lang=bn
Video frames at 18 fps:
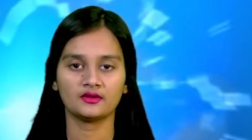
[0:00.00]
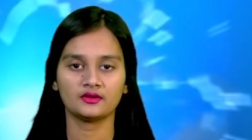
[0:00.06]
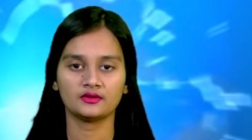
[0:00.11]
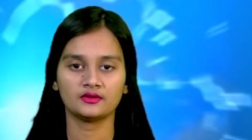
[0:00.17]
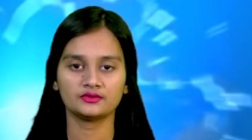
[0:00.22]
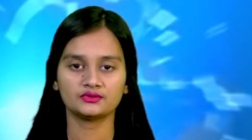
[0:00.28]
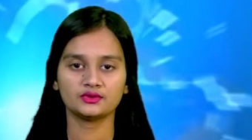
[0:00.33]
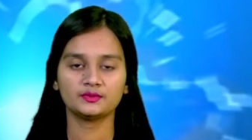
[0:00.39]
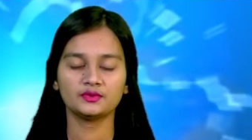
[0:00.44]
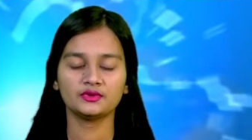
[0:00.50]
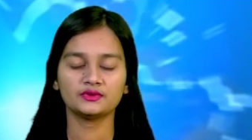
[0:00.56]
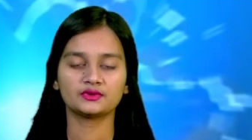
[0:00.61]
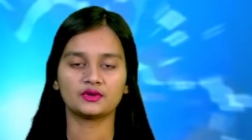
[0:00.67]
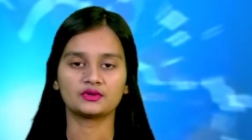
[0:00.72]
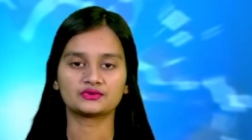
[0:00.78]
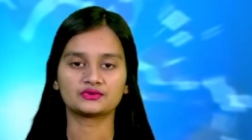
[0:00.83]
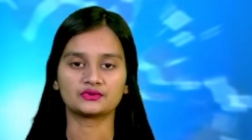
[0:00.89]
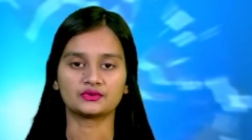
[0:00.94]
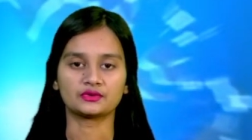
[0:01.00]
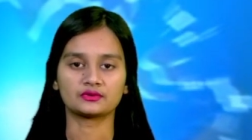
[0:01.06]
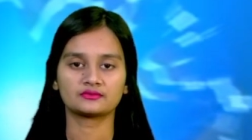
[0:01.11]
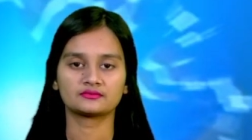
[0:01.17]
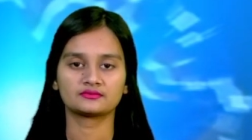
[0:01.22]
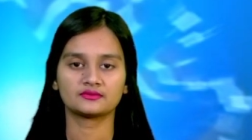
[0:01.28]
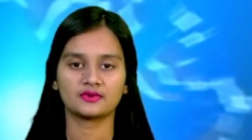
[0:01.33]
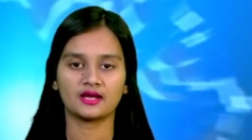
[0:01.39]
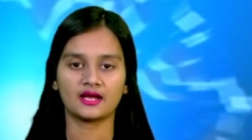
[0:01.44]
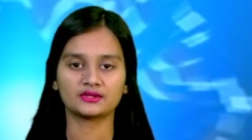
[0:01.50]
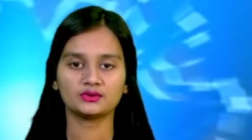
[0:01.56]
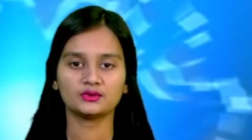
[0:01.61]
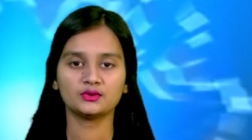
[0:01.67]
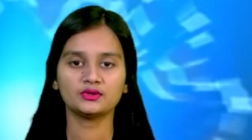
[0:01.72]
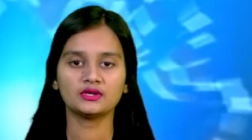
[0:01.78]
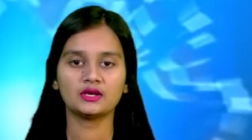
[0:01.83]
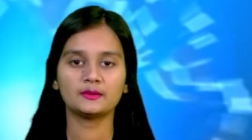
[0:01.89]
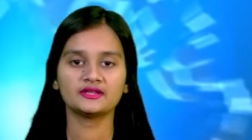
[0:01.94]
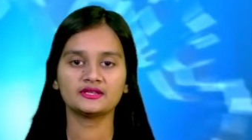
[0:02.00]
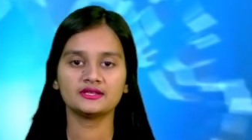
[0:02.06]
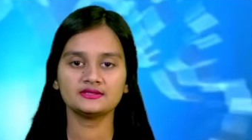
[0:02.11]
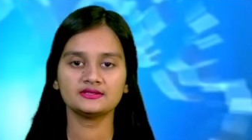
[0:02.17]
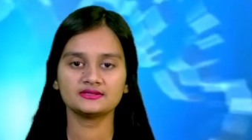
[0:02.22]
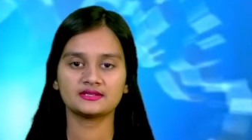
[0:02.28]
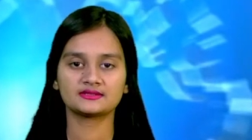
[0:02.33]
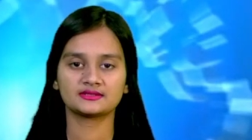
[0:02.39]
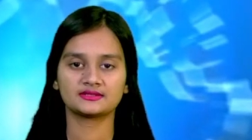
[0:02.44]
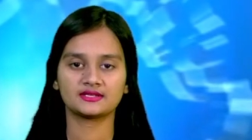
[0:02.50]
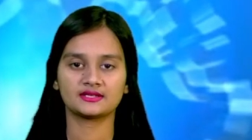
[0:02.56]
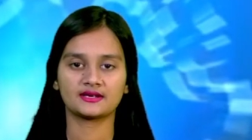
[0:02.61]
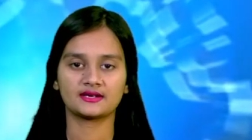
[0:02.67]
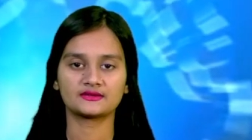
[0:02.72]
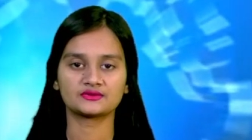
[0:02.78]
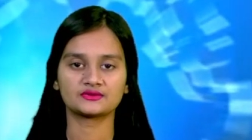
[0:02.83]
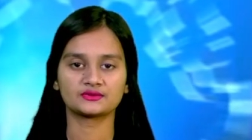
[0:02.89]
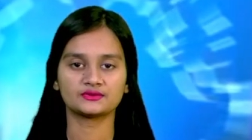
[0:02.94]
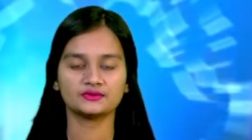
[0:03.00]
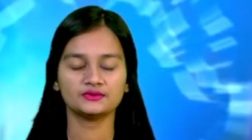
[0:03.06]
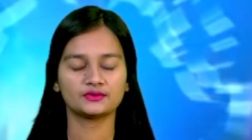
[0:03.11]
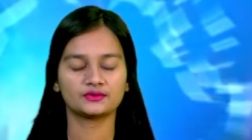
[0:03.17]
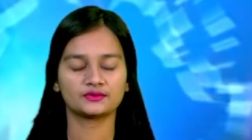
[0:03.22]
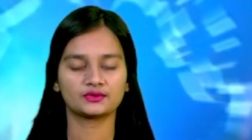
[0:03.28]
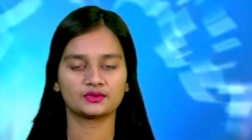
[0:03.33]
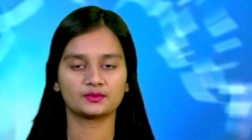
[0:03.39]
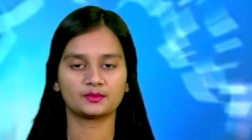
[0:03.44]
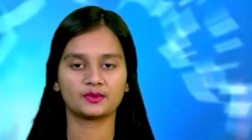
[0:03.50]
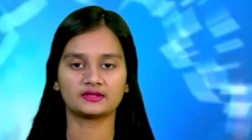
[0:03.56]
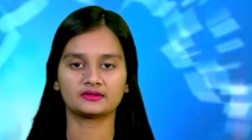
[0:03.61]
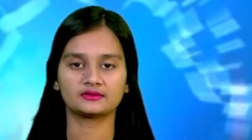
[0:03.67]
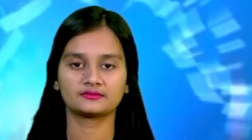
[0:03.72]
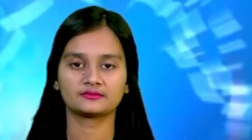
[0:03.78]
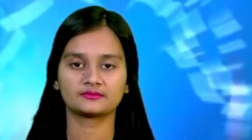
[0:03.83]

সুপ্রিয় দর্শক এতক্ষণ আমাদের সাথে থাকার জন্য ধন্যবাদ